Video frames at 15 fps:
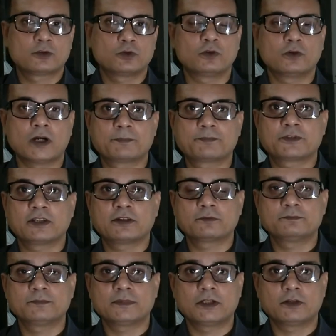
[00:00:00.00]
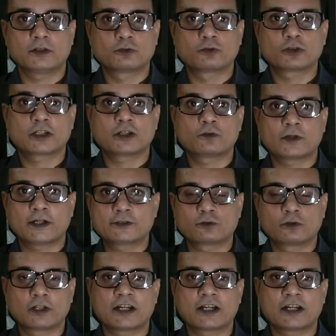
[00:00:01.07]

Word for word: तो आपसे अनुरोध करूँगा इसको